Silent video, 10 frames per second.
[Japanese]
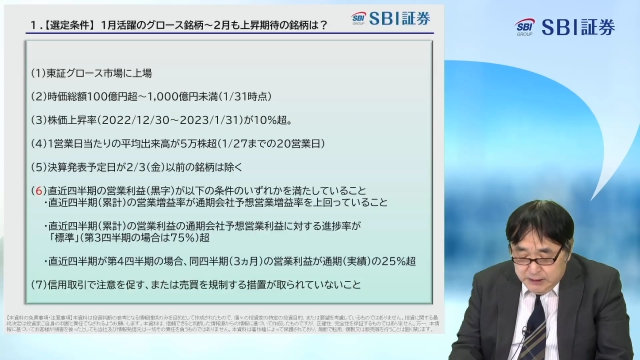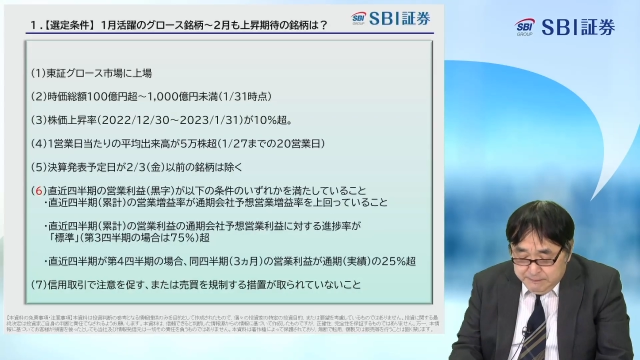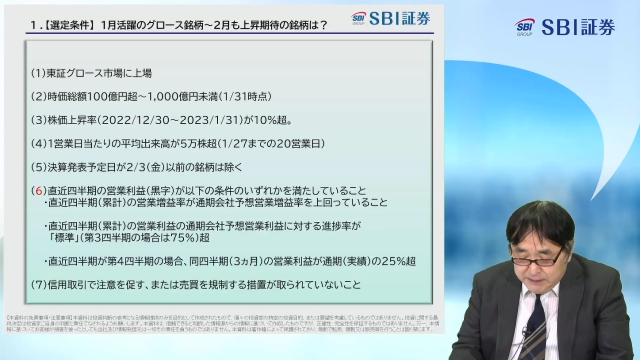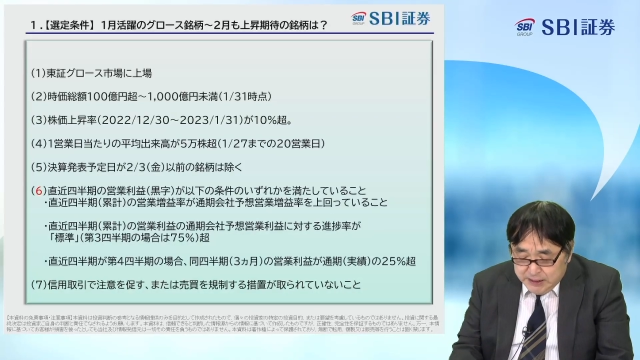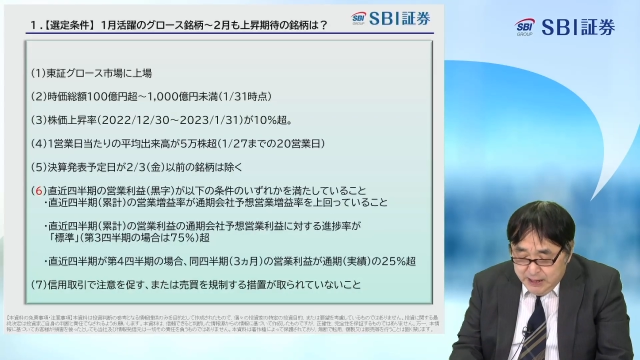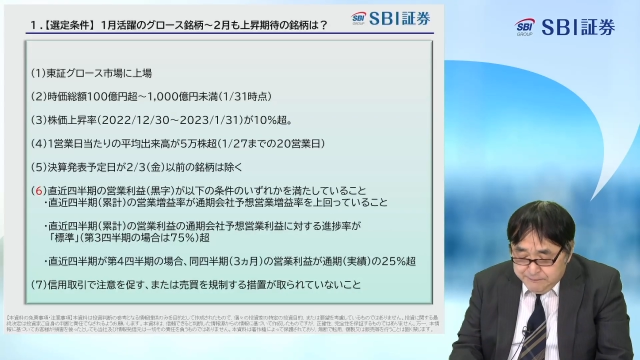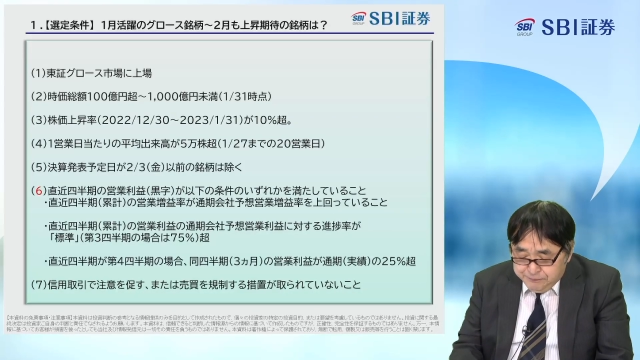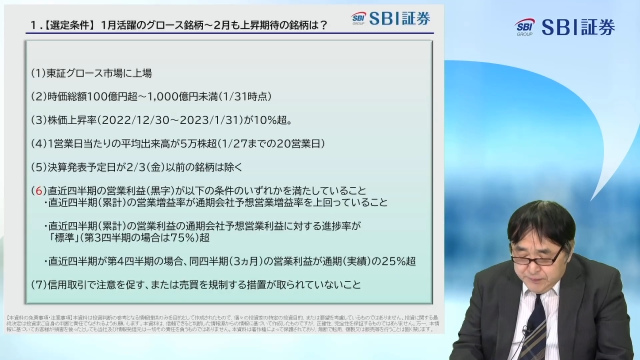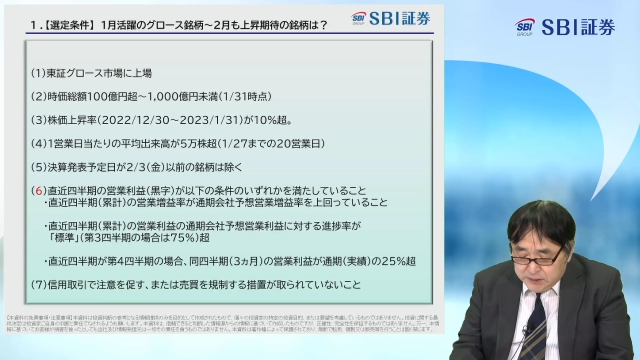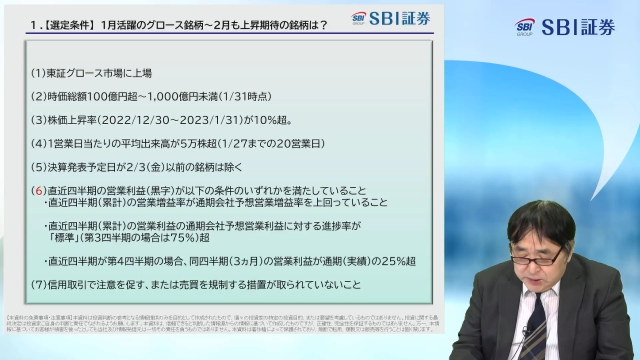また
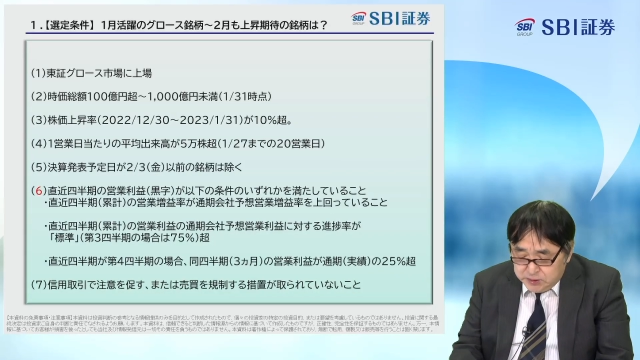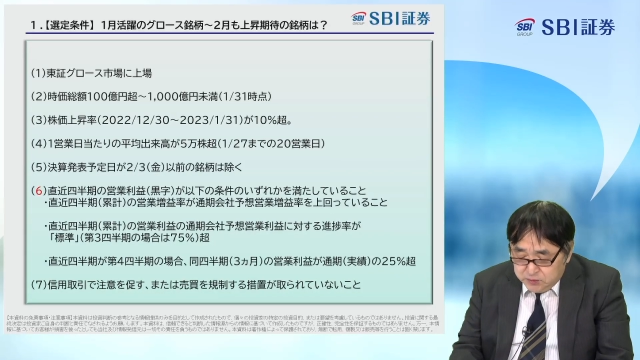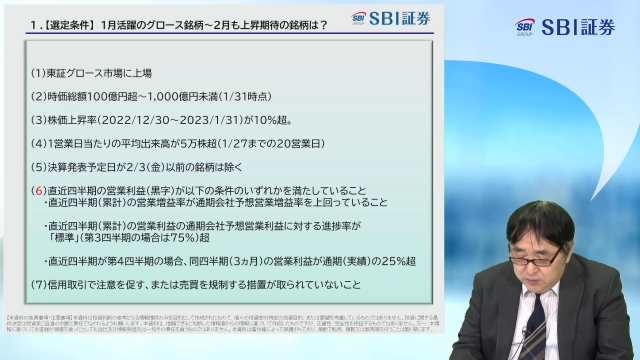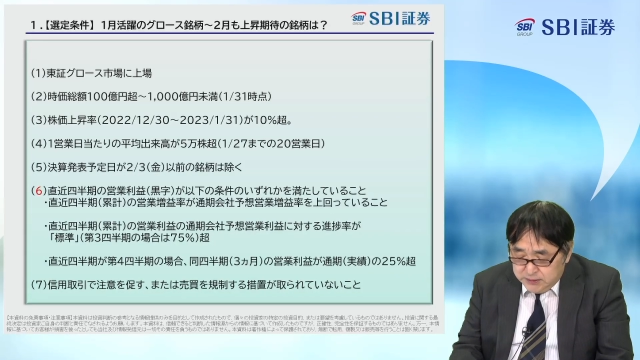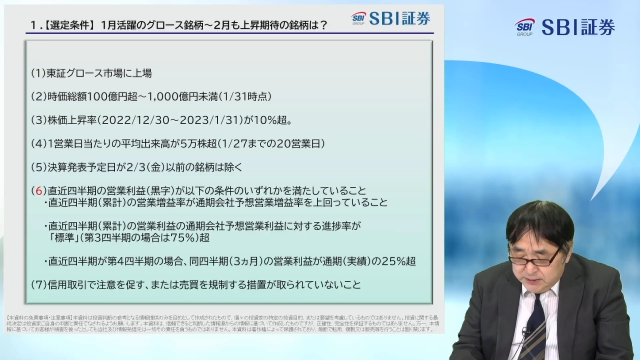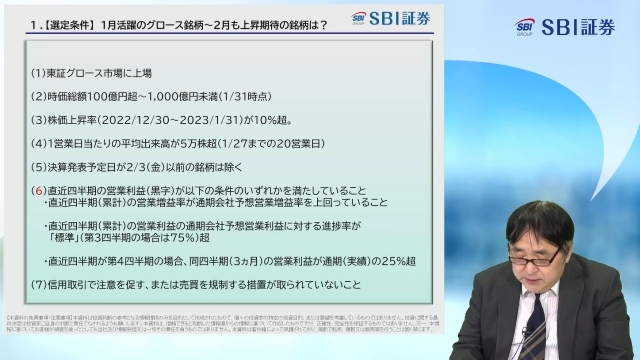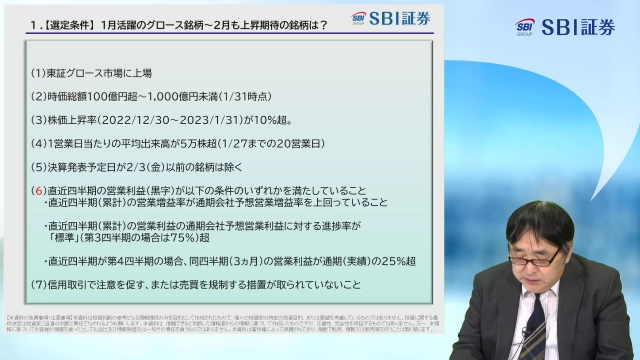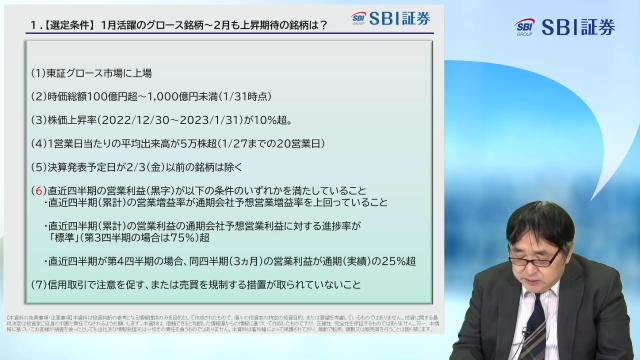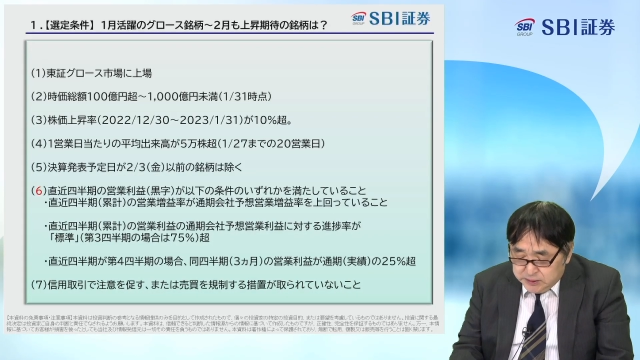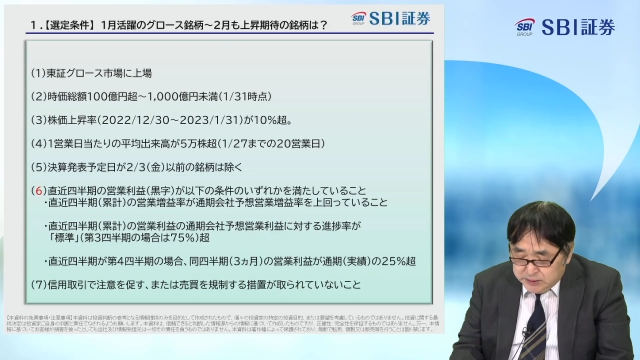信用取引
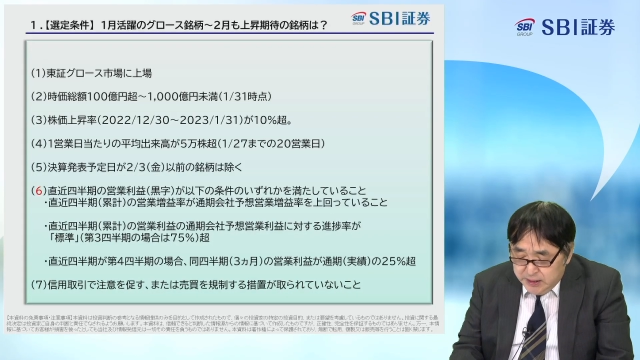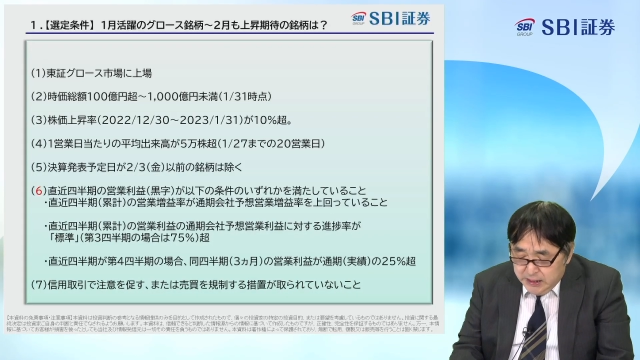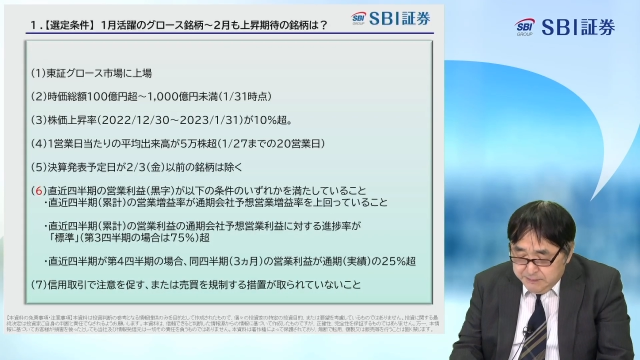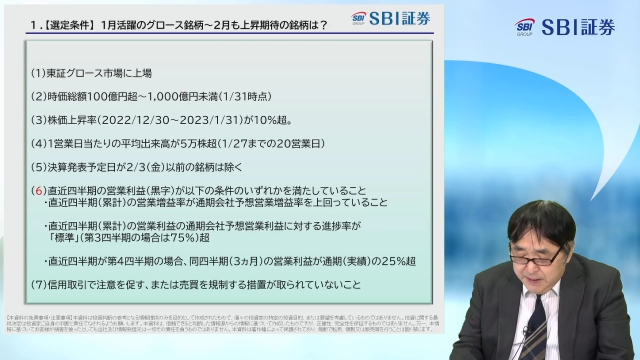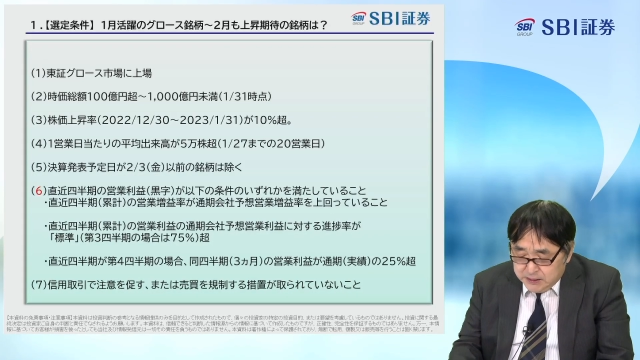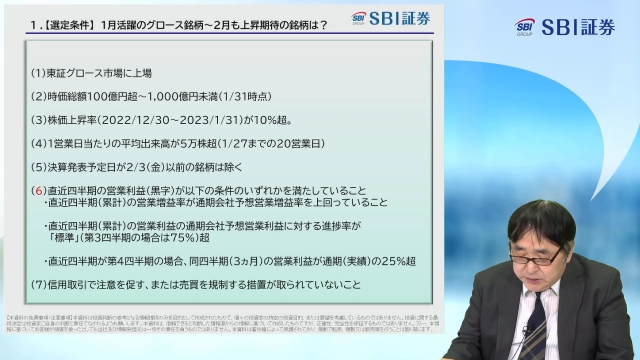について、まあ、